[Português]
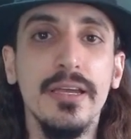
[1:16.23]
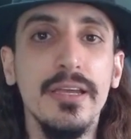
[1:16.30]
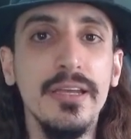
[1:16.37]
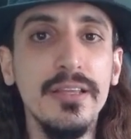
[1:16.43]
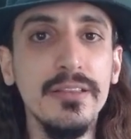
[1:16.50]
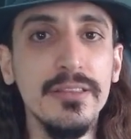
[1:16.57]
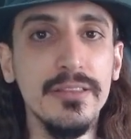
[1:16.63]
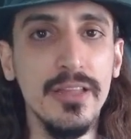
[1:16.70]

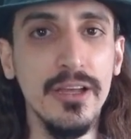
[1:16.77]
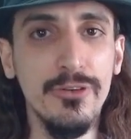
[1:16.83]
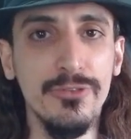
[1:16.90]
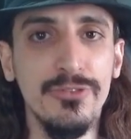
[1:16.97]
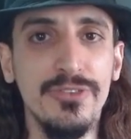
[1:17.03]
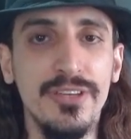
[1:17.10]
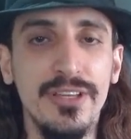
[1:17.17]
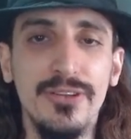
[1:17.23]
então,
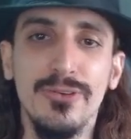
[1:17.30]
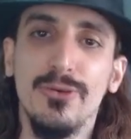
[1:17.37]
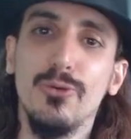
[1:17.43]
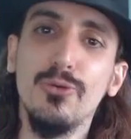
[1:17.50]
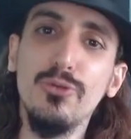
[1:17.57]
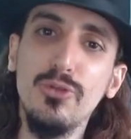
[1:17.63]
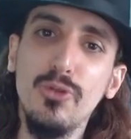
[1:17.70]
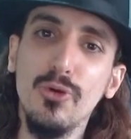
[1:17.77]
filho,
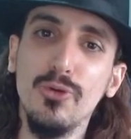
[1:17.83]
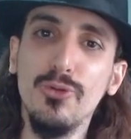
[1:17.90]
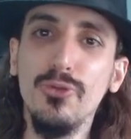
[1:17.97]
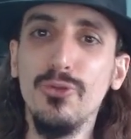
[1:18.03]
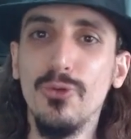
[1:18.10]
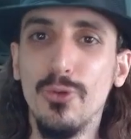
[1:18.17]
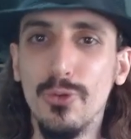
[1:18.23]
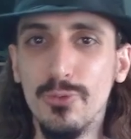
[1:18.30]
o dono
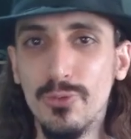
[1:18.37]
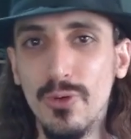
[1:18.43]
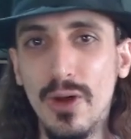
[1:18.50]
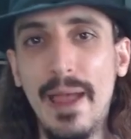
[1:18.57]
novo